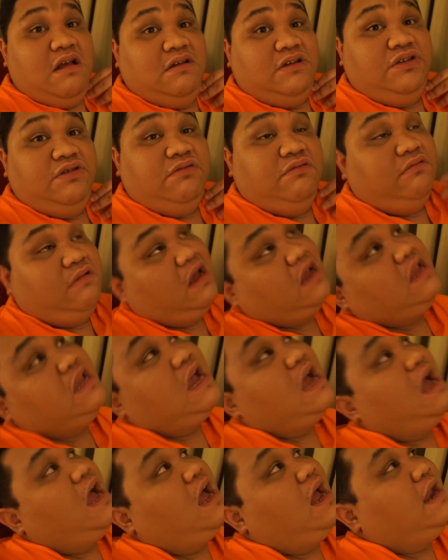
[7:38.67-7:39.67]
So,
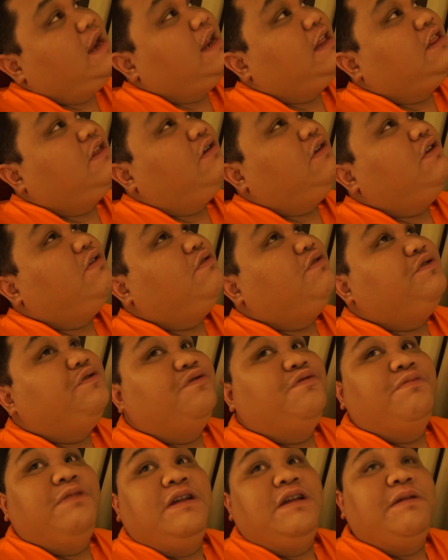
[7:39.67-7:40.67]
ayan, ito yung
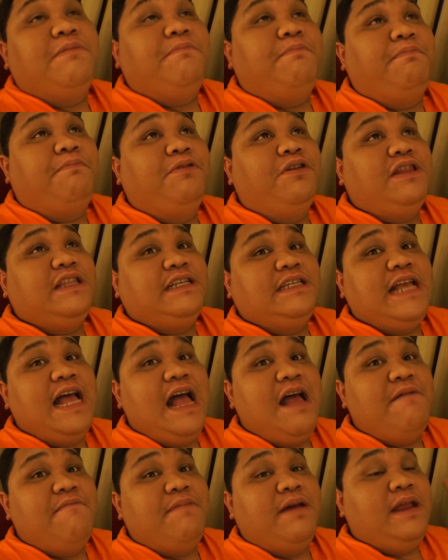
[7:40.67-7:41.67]
room na napunta
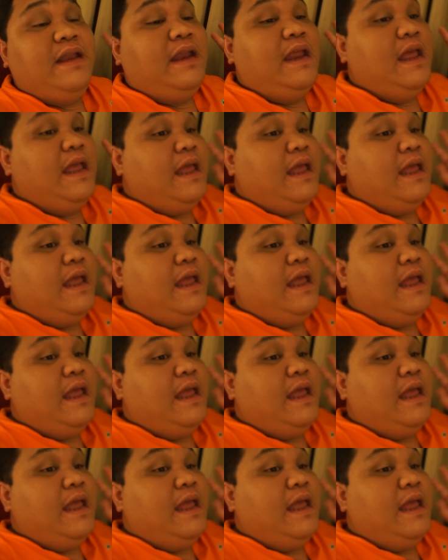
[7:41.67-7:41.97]
sa amin.